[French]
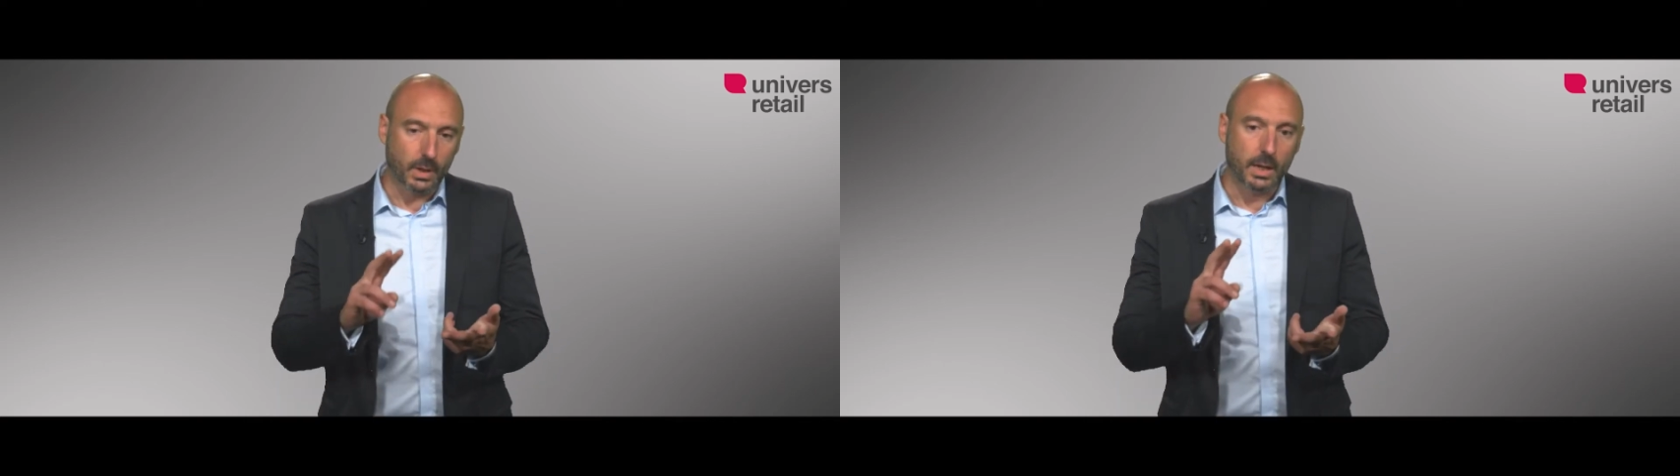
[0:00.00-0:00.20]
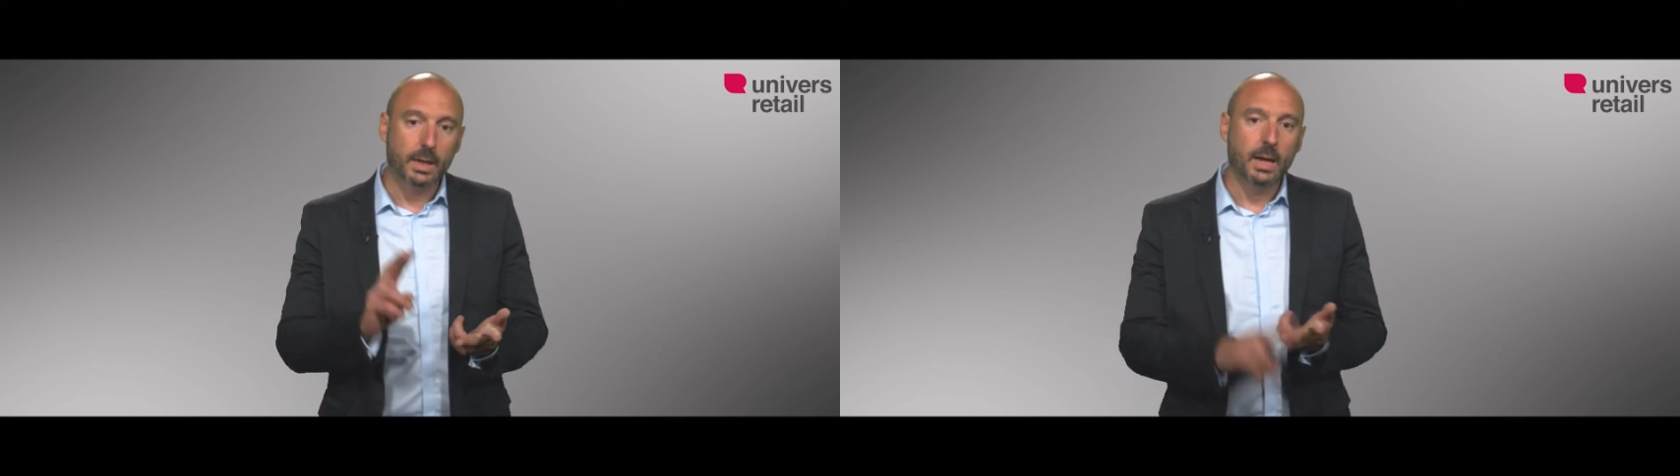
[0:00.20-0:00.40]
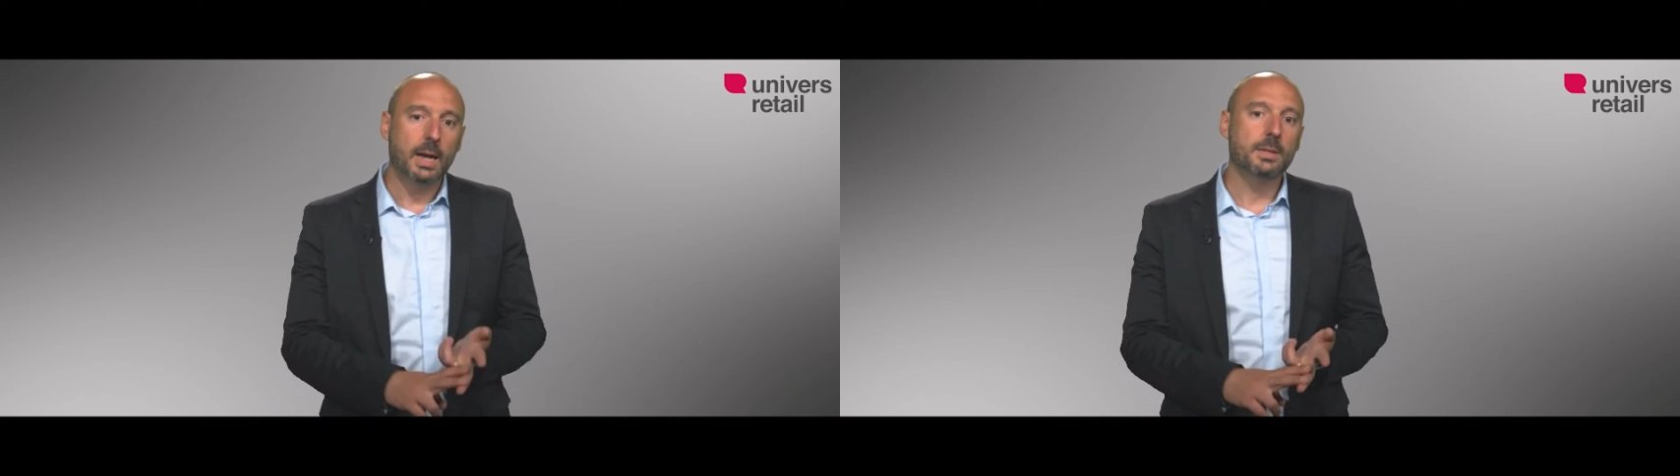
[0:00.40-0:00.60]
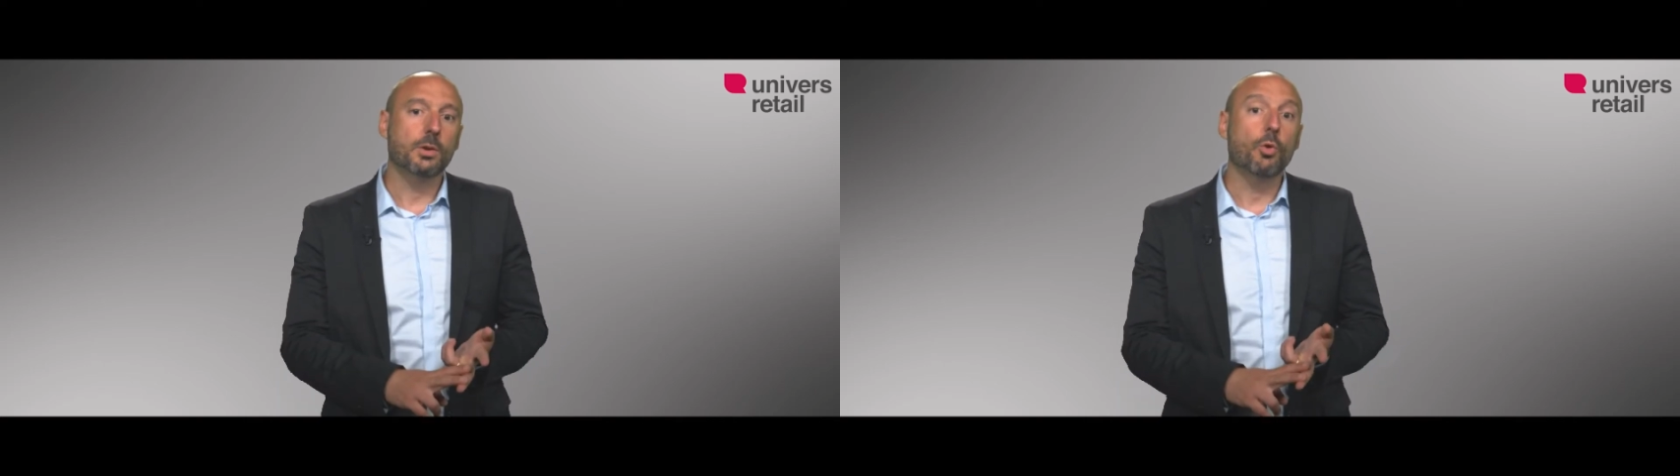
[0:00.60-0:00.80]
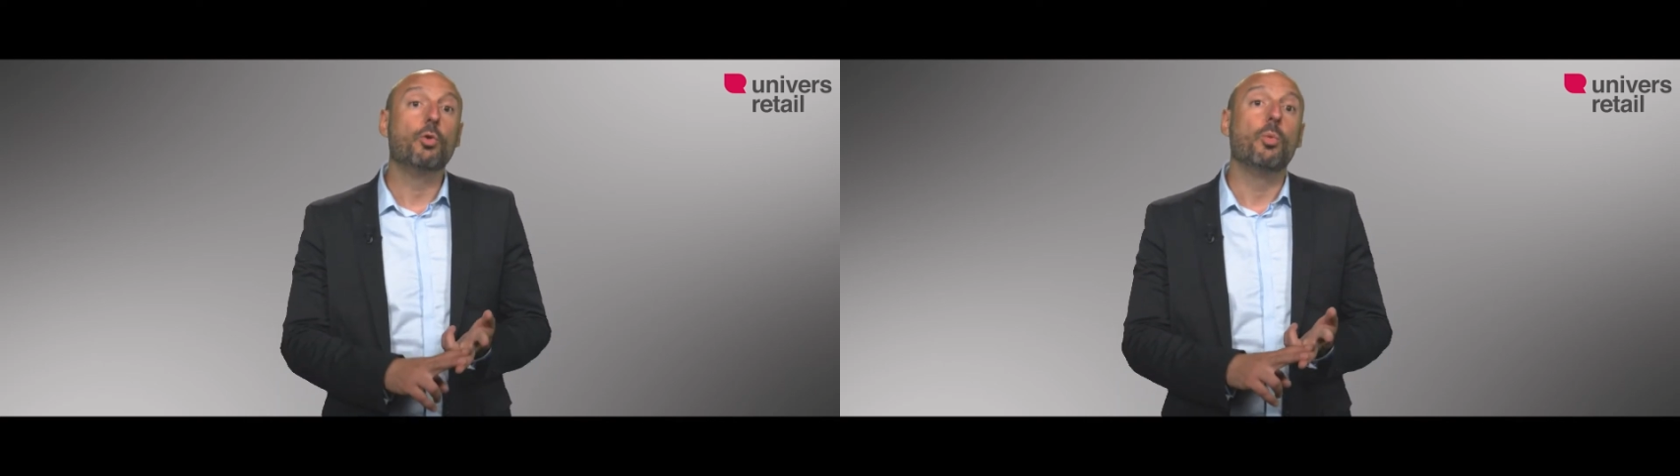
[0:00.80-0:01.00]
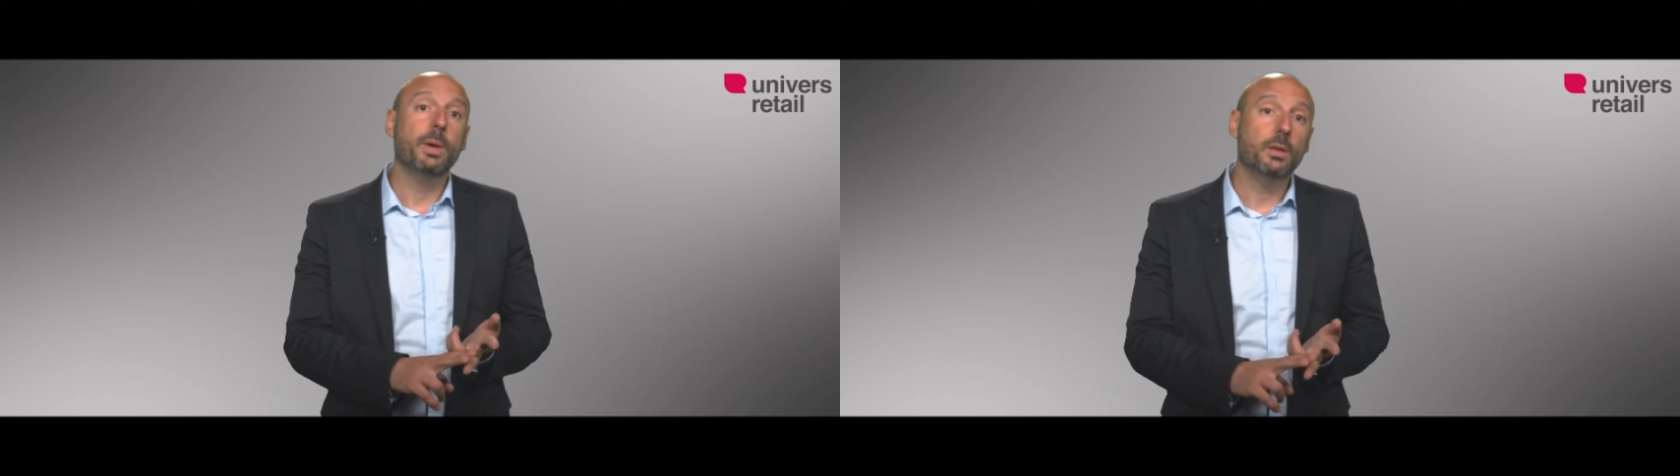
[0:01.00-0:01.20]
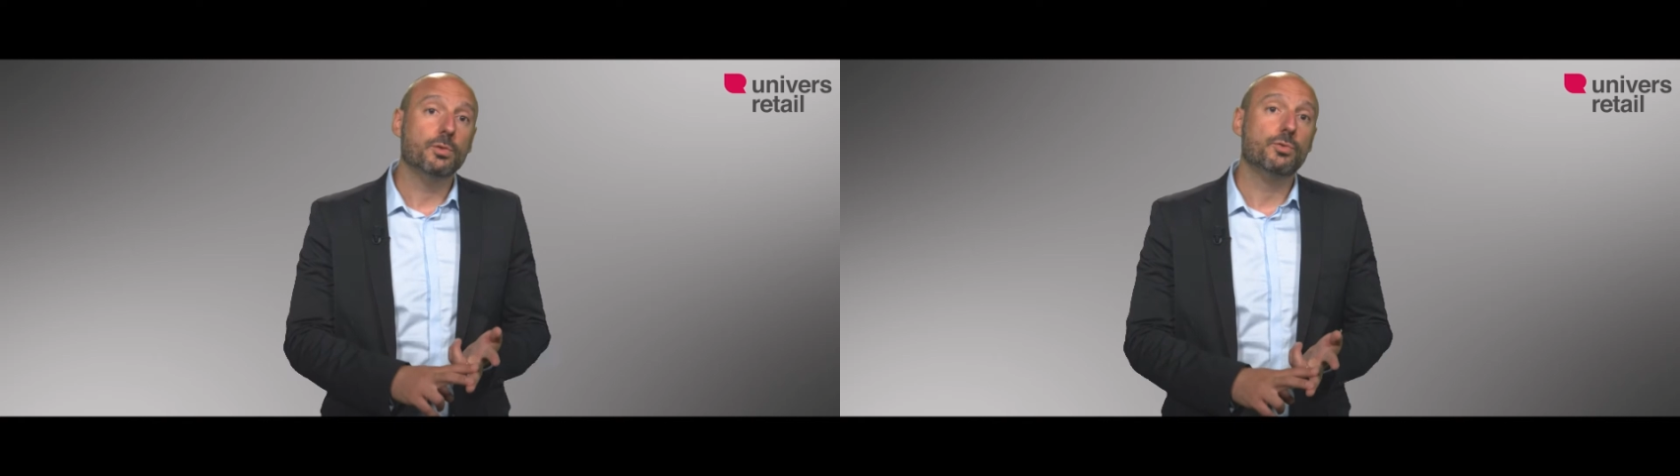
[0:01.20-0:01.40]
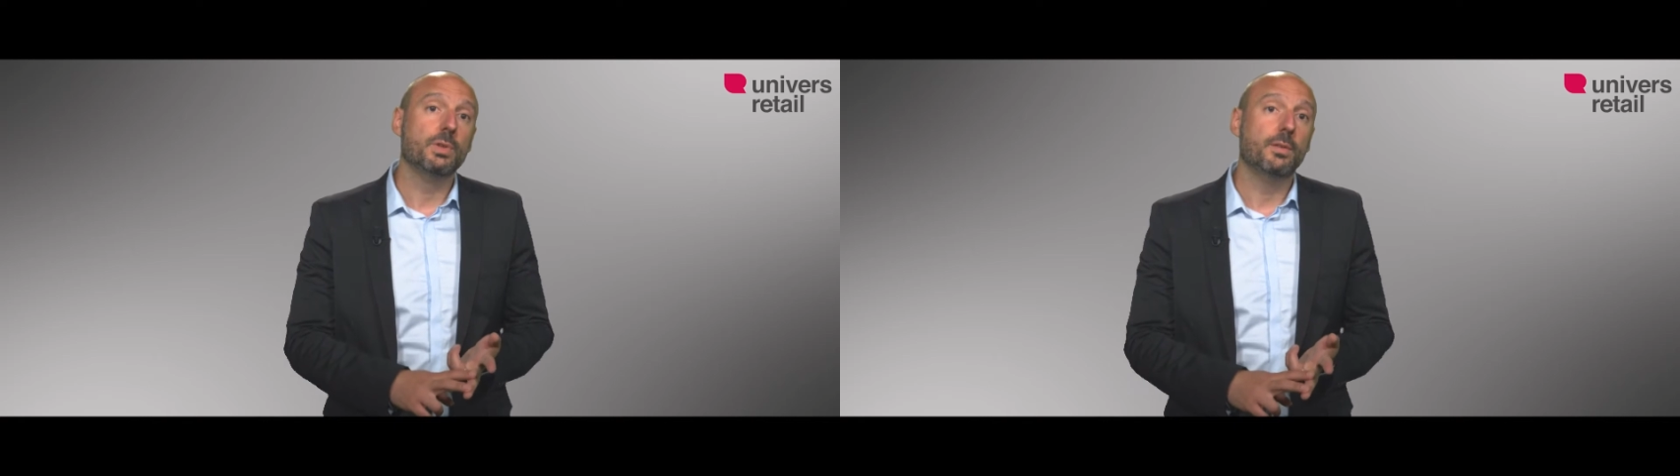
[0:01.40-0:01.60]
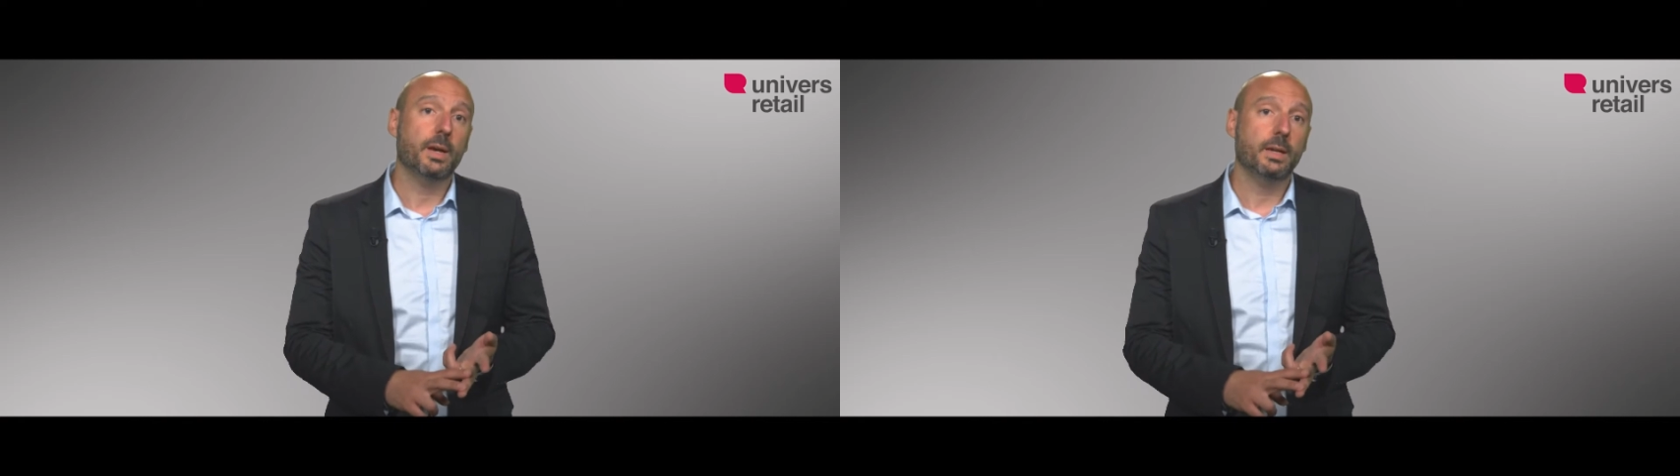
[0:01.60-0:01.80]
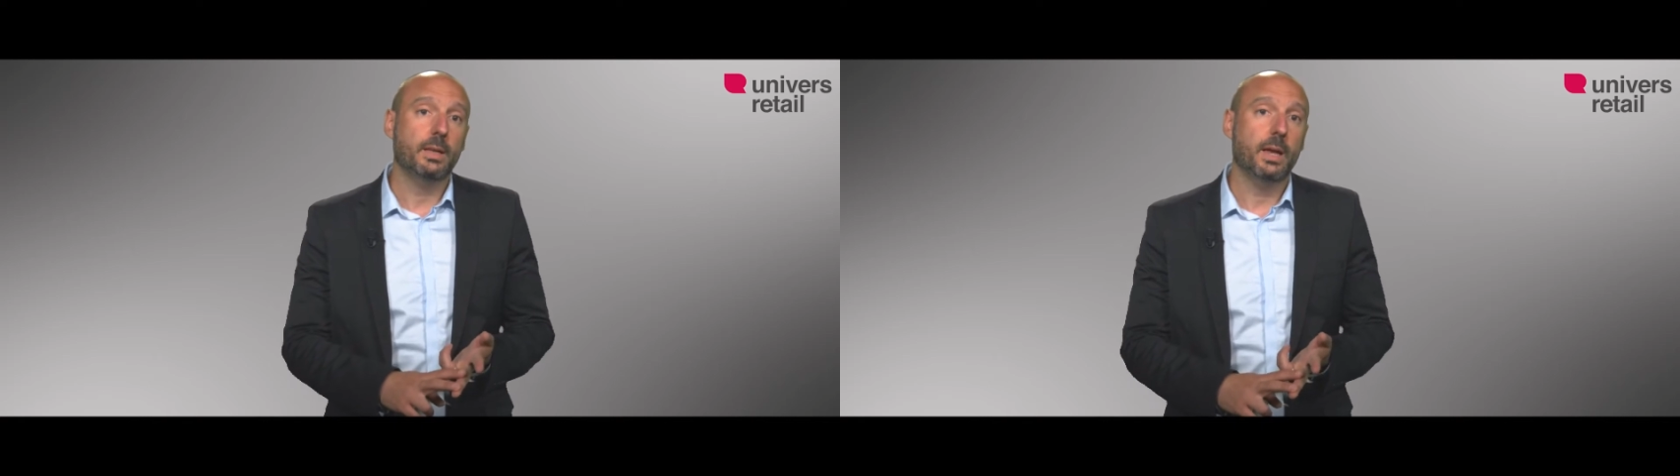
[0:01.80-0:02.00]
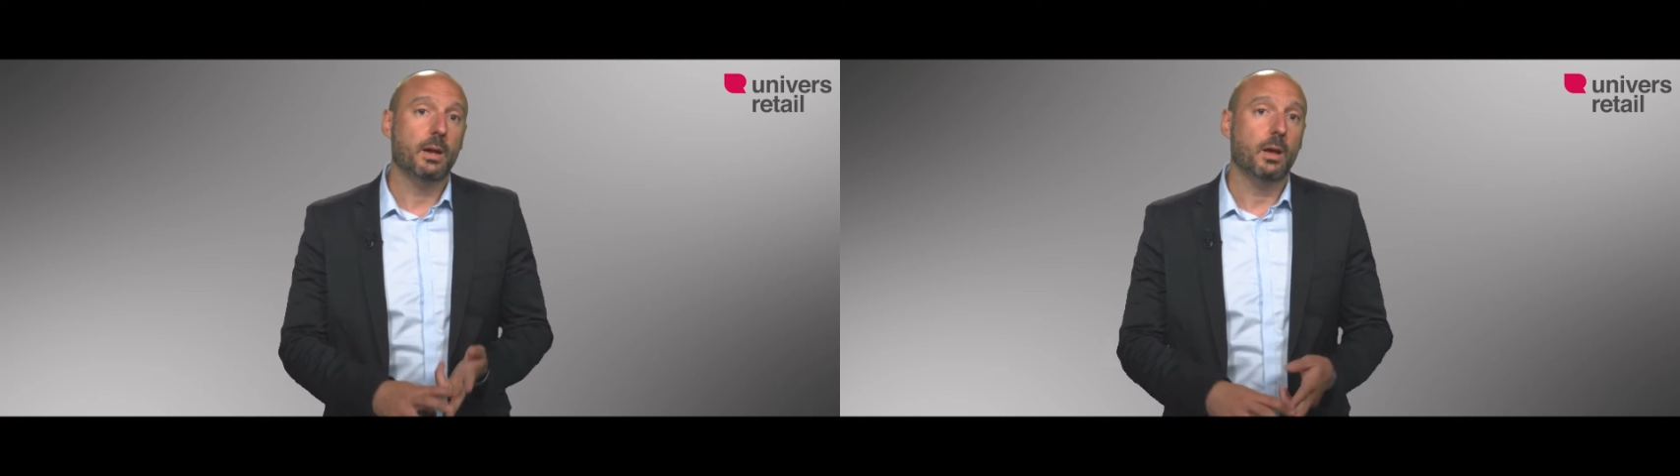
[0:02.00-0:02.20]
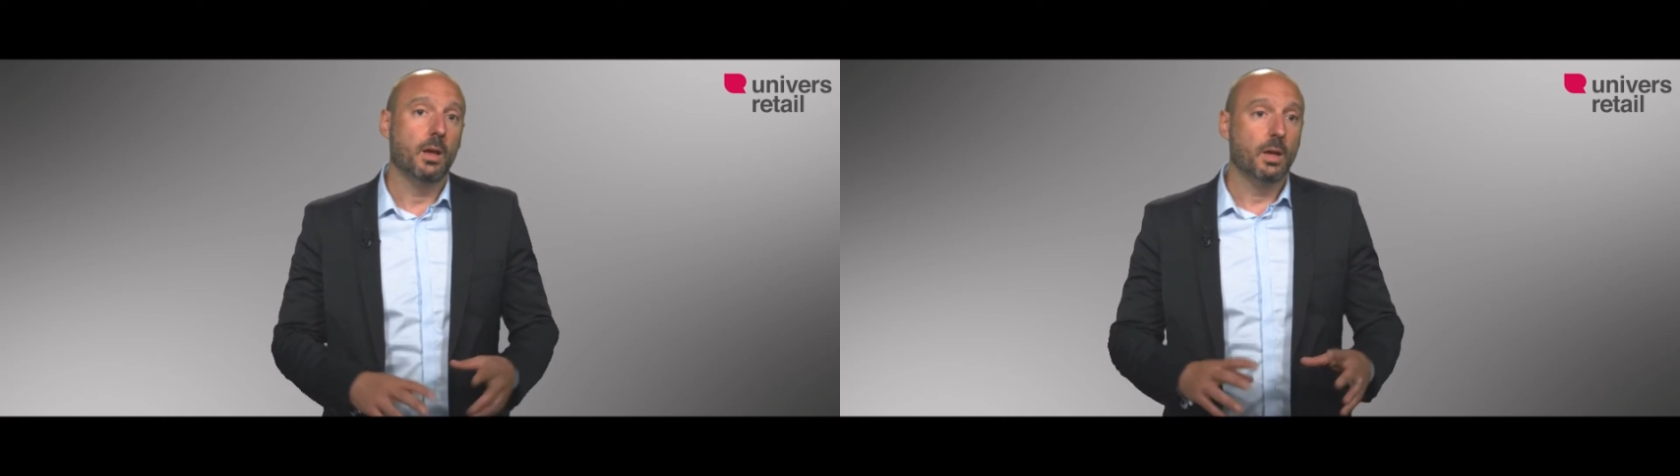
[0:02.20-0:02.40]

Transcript: grâce aux compétences d'univers retail